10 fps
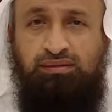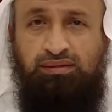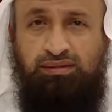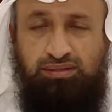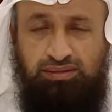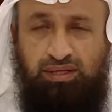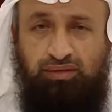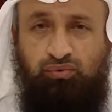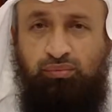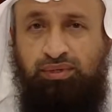
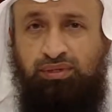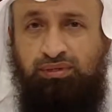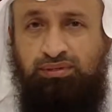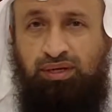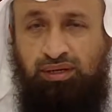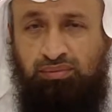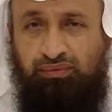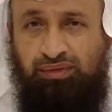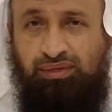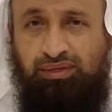نتشرف بصاحب
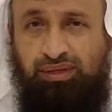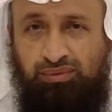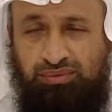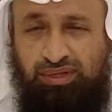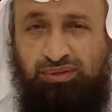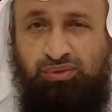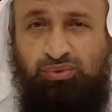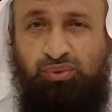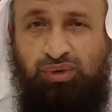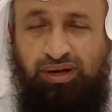الفضيلة الأستاذ
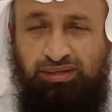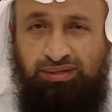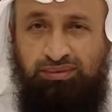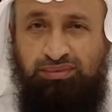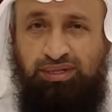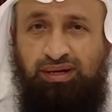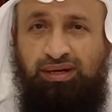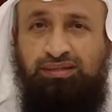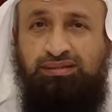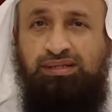الدكتور عادل مطيرات